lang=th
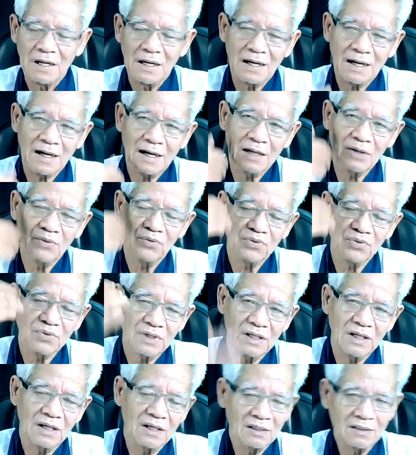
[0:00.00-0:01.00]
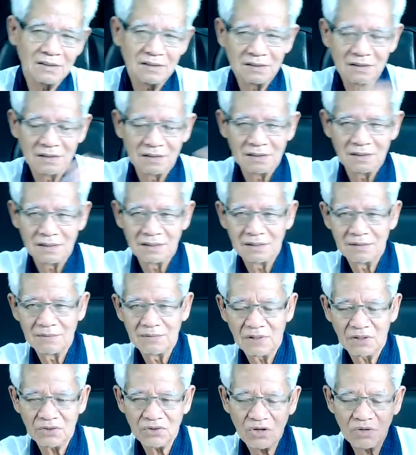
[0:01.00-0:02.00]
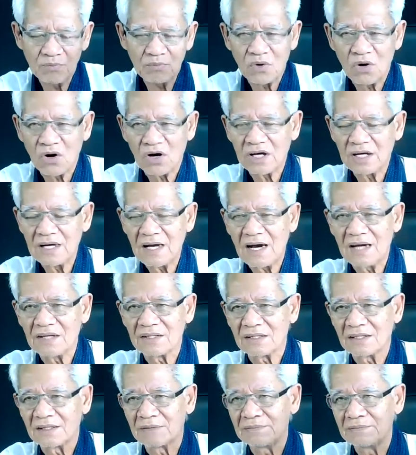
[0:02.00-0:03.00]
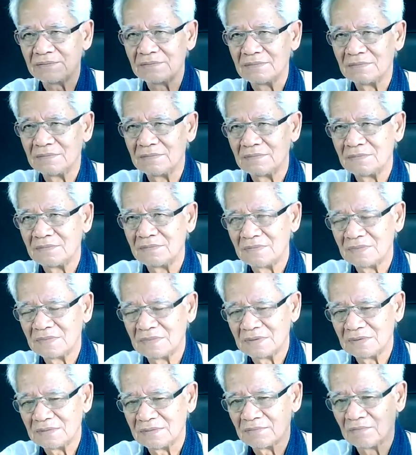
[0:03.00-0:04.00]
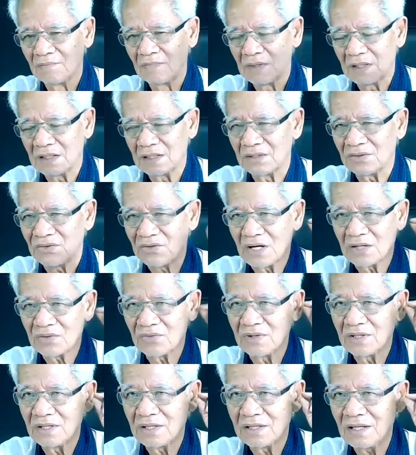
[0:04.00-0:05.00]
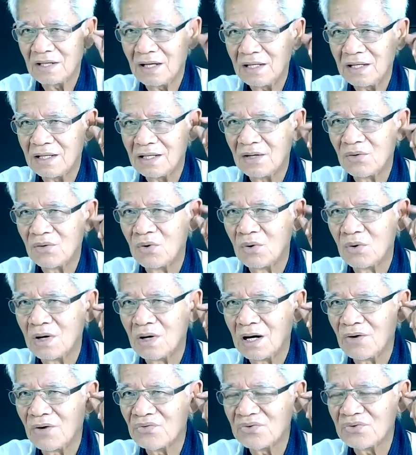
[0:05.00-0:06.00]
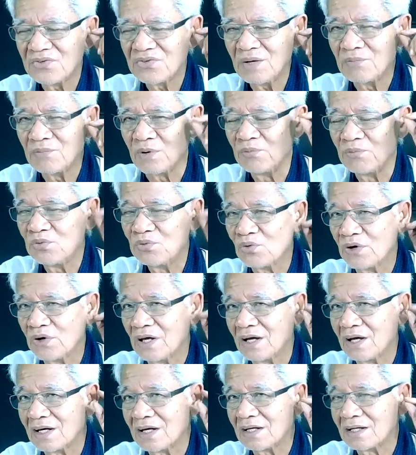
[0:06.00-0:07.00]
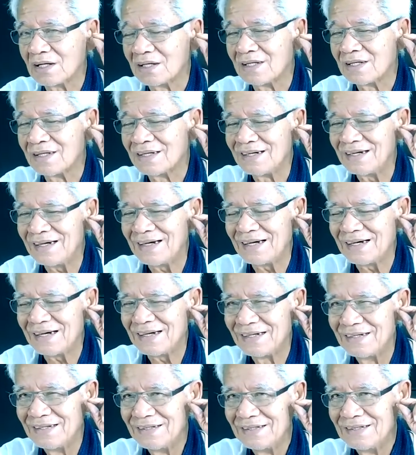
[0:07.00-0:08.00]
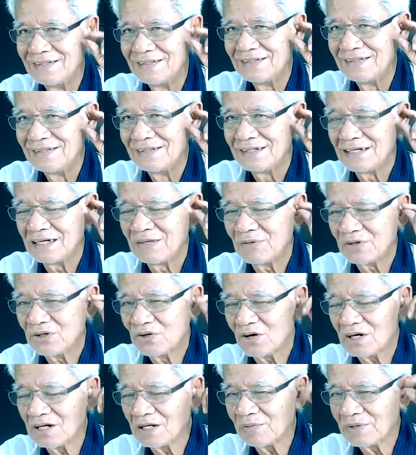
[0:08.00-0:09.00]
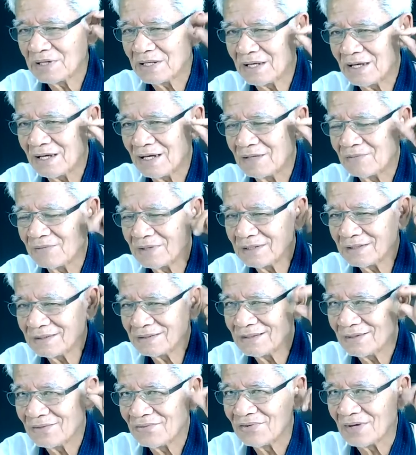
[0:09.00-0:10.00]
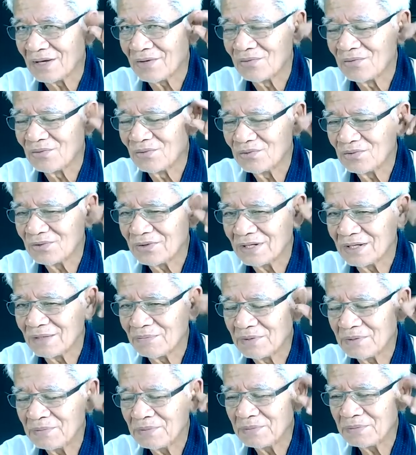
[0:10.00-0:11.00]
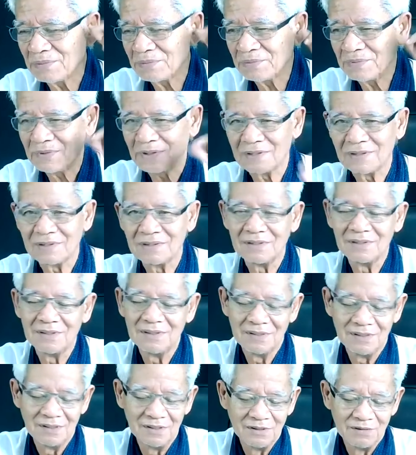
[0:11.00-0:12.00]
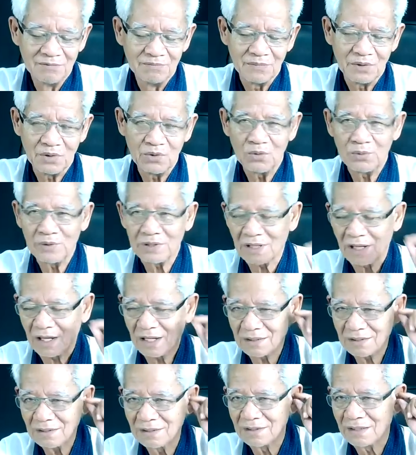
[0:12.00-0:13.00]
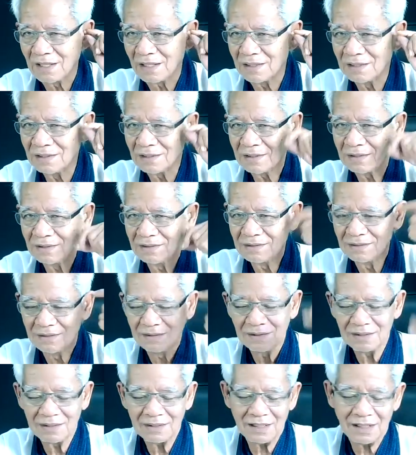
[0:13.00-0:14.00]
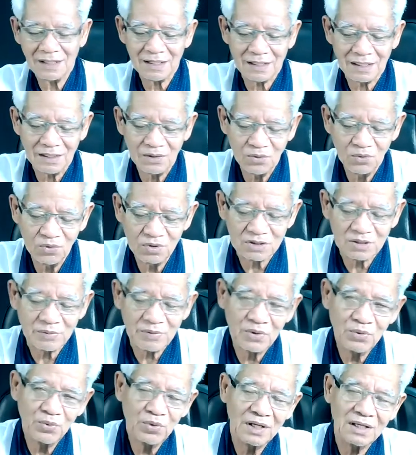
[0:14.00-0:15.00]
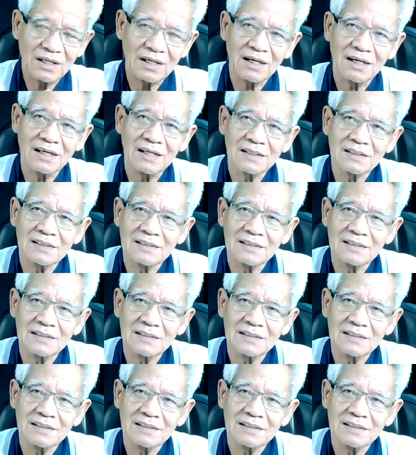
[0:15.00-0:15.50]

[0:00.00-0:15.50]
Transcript: อาการของตัวเอง มันก็ต้องบอกให้ได้ครับ เกิดจากตัวเองแท้เลยเอาเอาเส้นผมตัวเองเนี่ยเอามาย้อนเอามาแย่เอามาใส่หูตัวเองปพืดปึดปดปดไม่รู้ไปแทงตื้นแทงลึก แค่ไหนลุงจะไปรู้ได้ยังไง